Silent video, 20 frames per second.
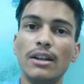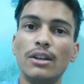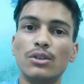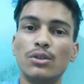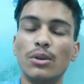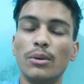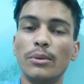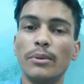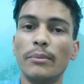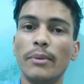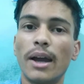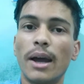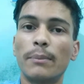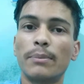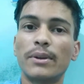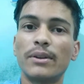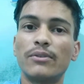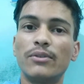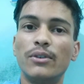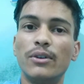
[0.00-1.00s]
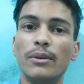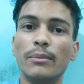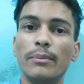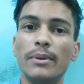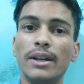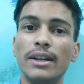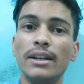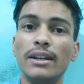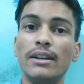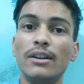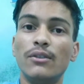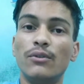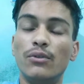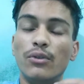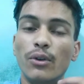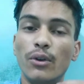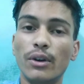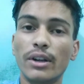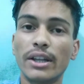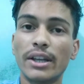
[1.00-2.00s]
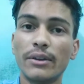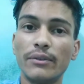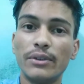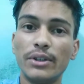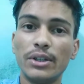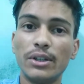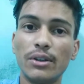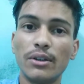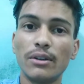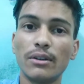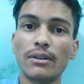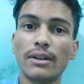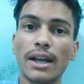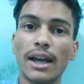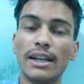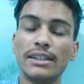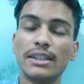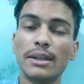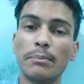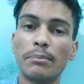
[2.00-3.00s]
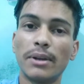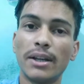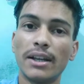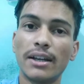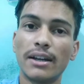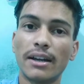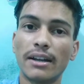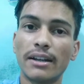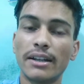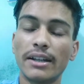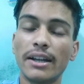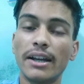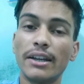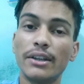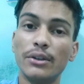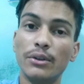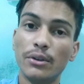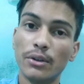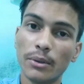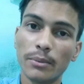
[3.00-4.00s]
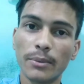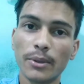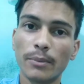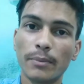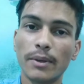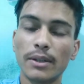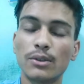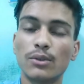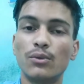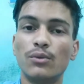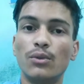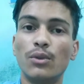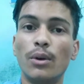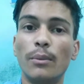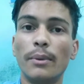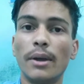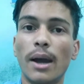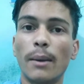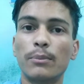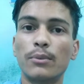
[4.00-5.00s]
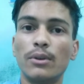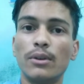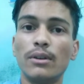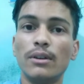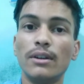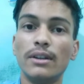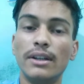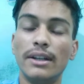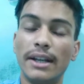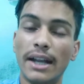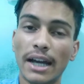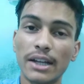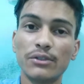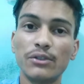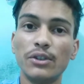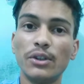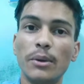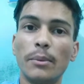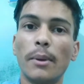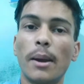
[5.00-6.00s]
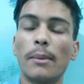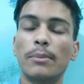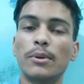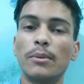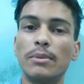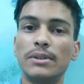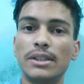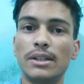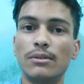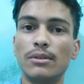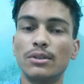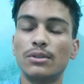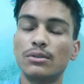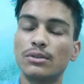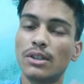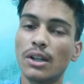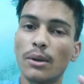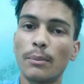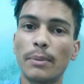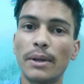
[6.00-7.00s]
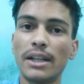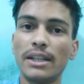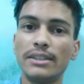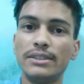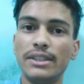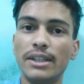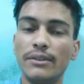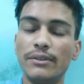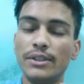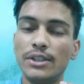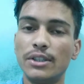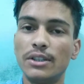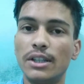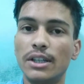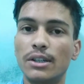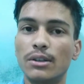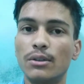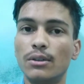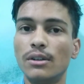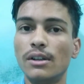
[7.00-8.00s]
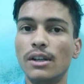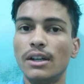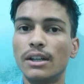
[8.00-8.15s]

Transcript: तो भी मैं आपके फ़ोन में 4K वीडियो कैसे प्ले करनी है यूट्यूब के ऊपर तो वो मैं आपको नेक्स्ट वीडियो में आपको बताऊंगा तो चलो पहले ये वीडियो देख लो